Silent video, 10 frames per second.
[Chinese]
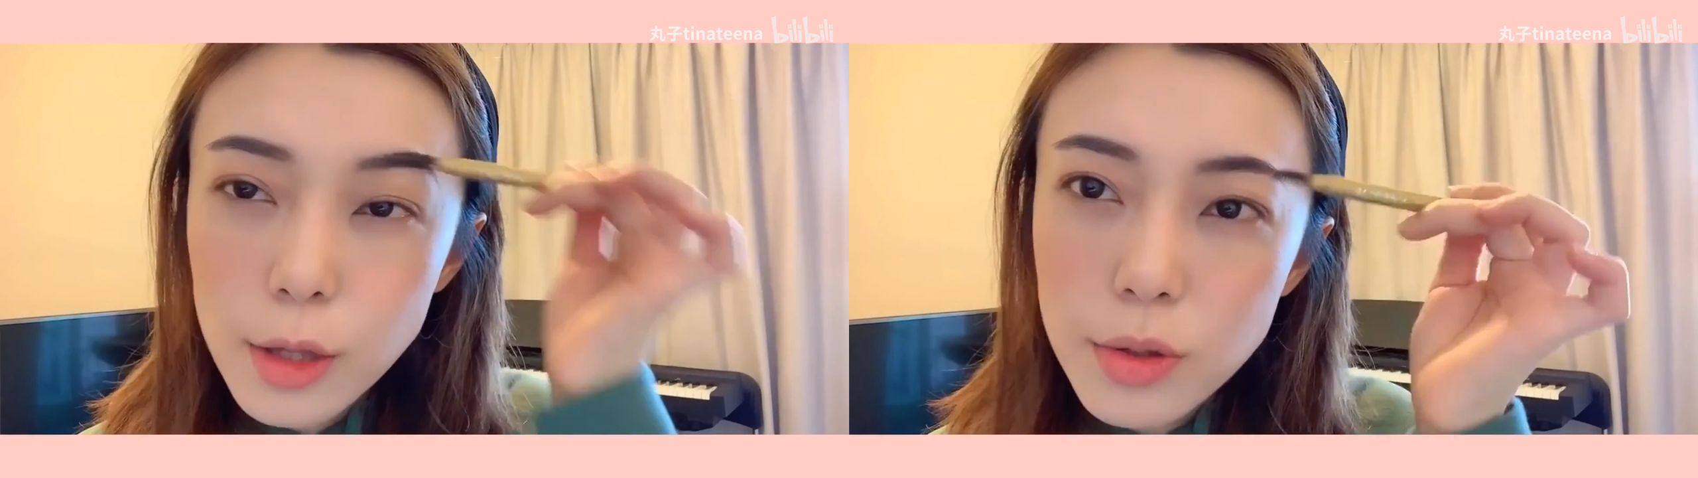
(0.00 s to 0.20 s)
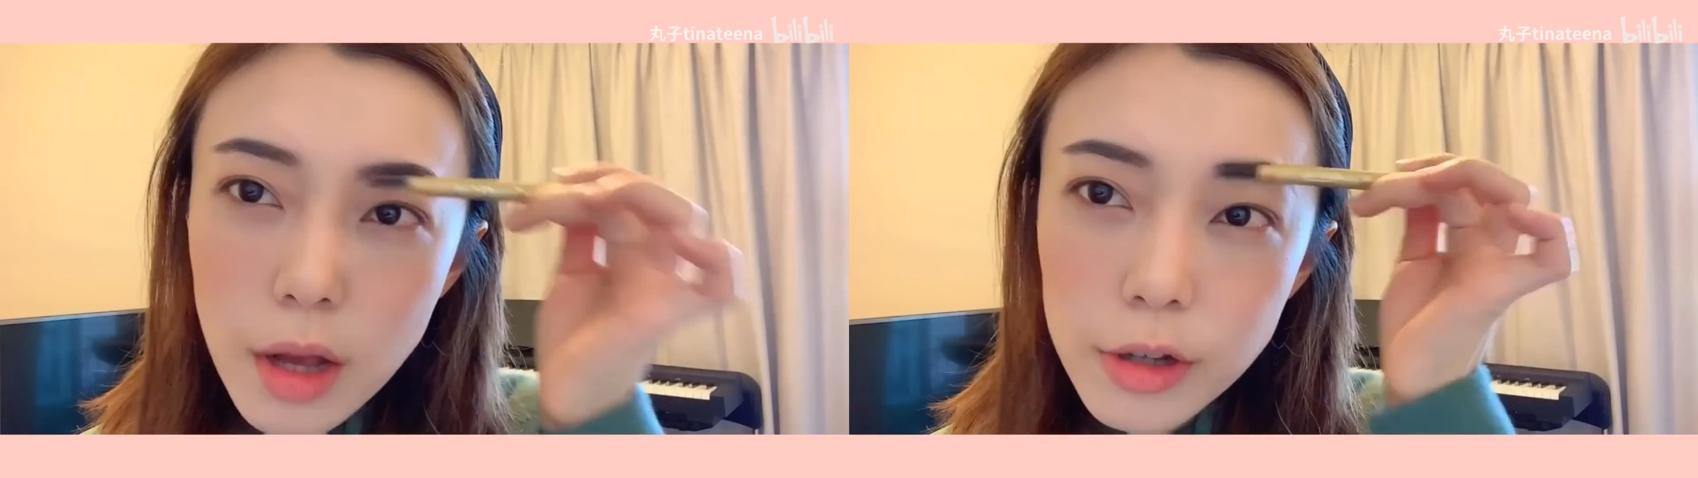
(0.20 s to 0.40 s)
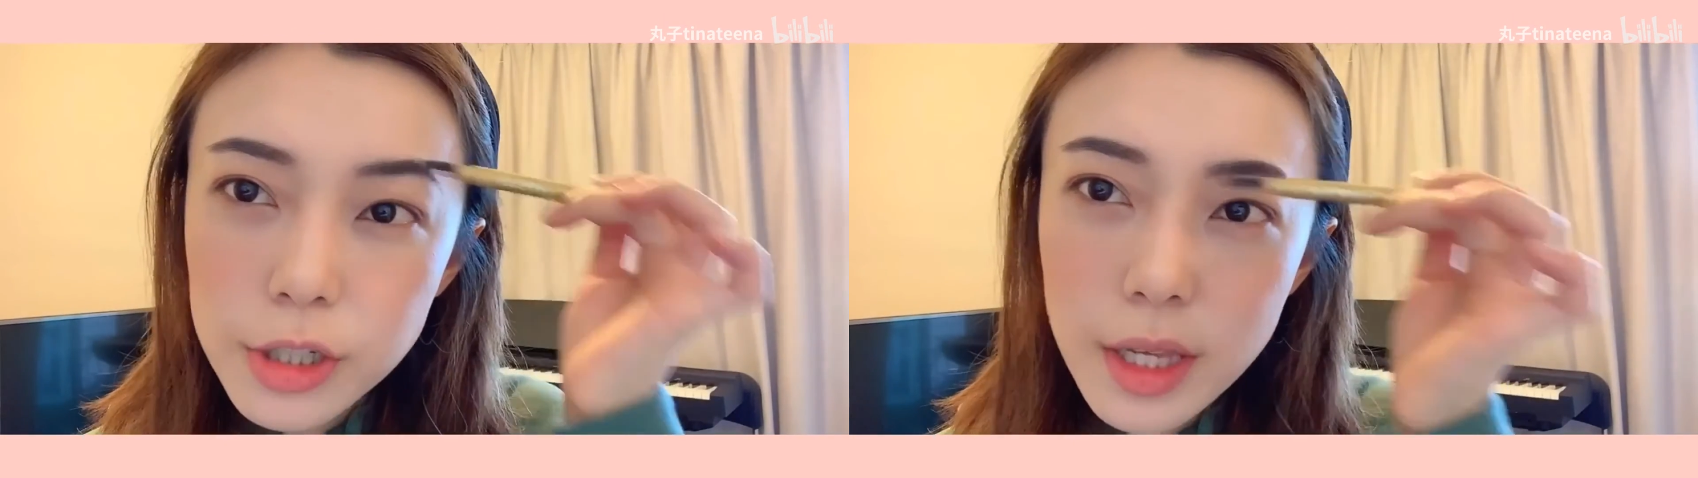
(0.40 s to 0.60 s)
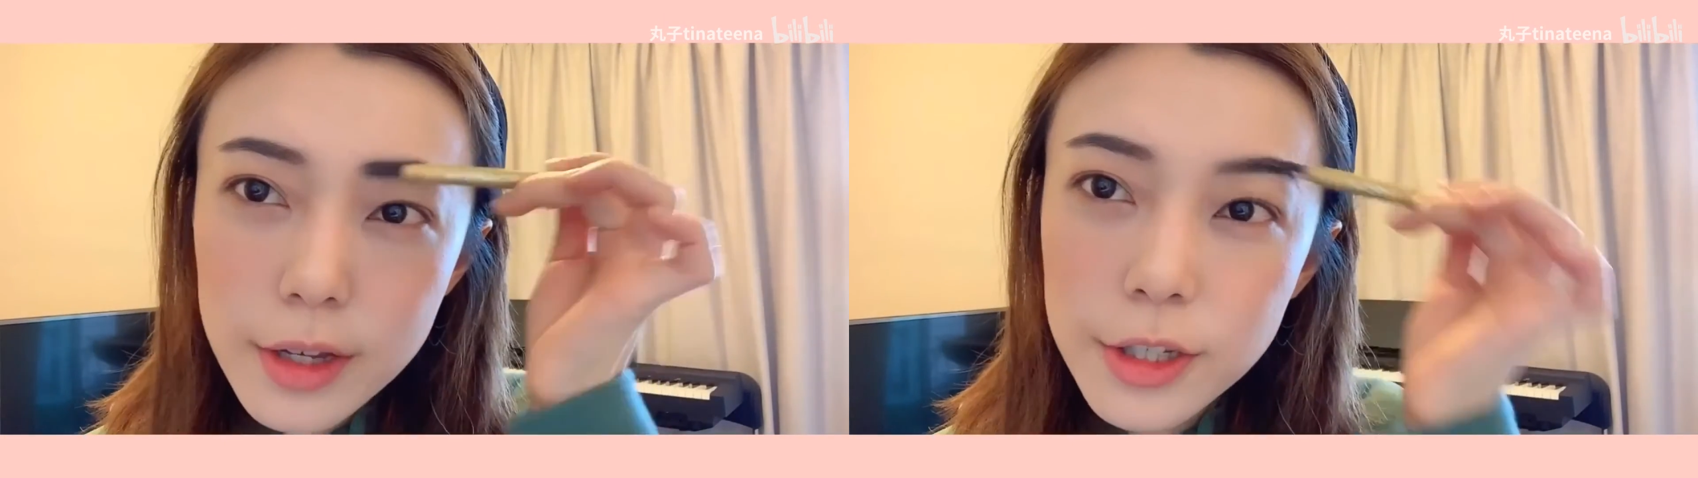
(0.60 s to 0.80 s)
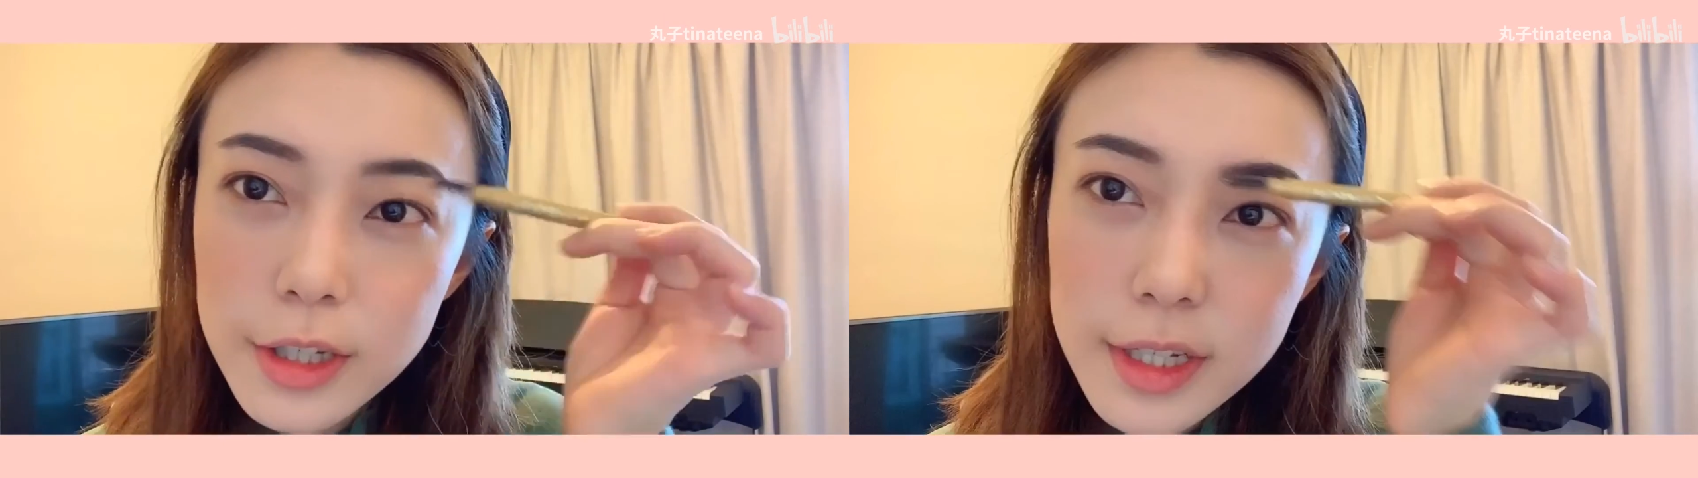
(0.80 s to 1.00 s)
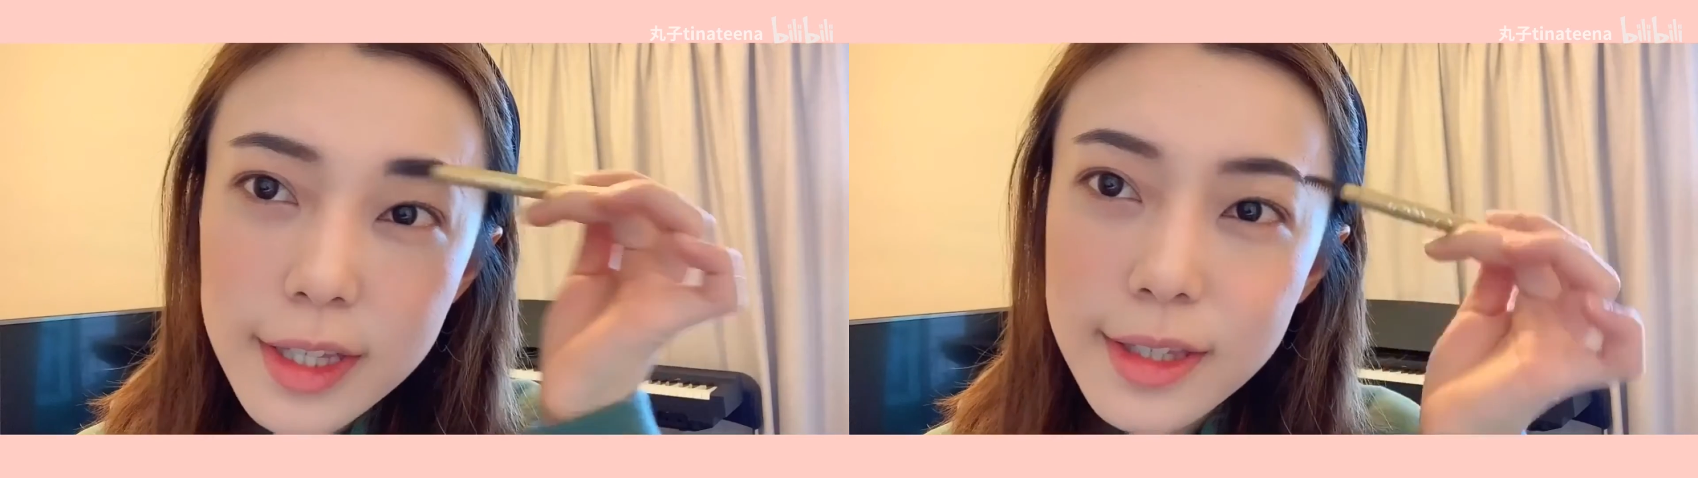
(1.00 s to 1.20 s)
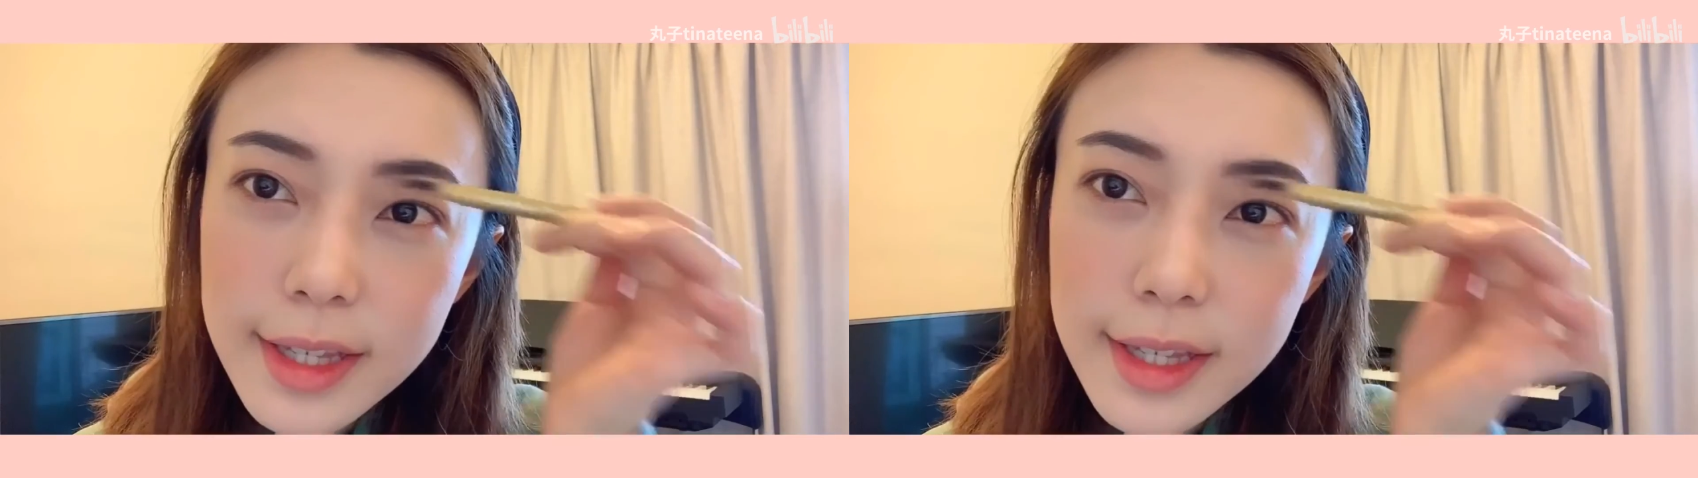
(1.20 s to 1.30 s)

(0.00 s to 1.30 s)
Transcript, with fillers: 做老师也是